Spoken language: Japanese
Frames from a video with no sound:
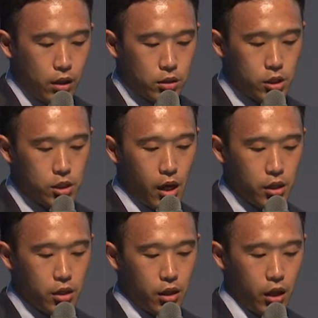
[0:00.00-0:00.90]
実際
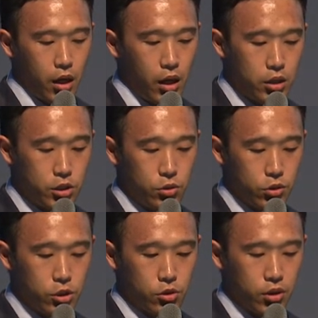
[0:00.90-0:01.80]
に、え児童
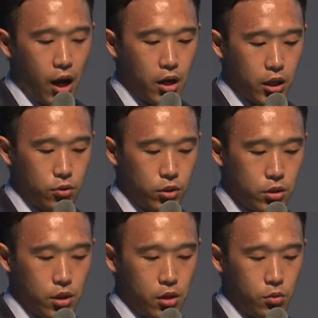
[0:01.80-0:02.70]
にとったアンケートで
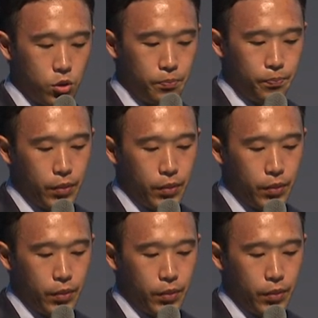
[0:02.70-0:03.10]
すけれども